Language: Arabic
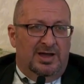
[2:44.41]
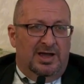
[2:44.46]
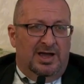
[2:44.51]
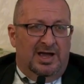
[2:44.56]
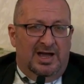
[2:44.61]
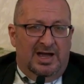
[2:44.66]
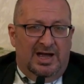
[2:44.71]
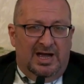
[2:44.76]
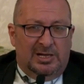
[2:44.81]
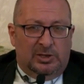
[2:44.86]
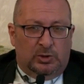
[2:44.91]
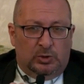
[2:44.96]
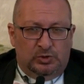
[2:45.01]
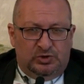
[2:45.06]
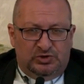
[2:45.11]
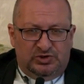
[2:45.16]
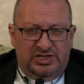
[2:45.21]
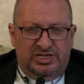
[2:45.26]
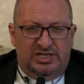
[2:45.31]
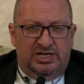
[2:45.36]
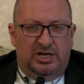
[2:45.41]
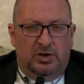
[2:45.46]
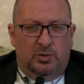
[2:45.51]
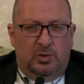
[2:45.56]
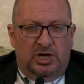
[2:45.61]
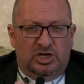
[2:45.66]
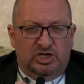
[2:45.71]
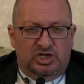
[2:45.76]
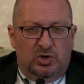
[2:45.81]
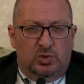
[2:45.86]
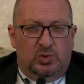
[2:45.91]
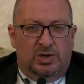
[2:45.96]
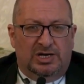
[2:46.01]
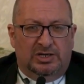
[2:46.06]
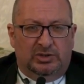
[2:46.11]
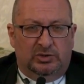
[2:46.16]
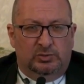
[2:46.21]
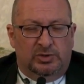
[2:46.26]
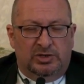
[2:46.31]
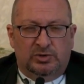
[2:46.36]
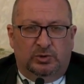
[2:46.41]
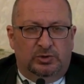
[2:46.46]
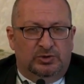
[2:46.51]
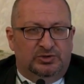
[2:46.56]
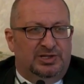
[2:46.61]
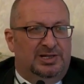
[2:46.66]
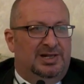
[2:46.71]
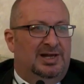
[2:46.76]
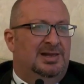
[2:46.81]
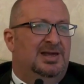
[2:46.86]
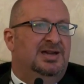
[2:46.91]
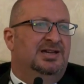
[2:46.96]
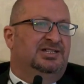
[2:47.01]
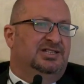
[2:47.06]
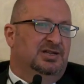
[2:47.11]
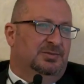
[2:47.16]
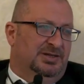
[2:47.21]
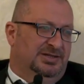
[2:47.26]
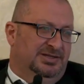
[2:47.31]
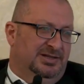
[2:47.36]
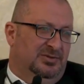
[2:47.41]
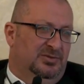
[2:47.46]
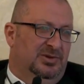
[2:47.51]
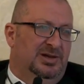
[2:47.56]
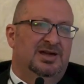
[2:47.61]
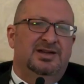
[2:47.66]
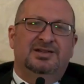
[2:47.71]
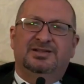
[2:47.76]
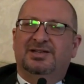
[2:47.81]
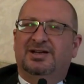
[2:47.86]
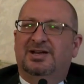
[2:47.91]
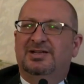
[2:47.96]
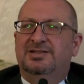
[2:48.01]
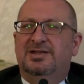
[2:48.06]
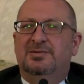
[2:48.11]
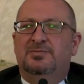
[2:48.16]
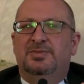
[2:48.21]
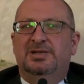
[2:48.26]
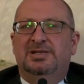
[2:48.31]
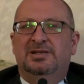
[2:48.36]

آه، القدسية وجوهر وروح الصلاة لا يتبدل ولا يتقدم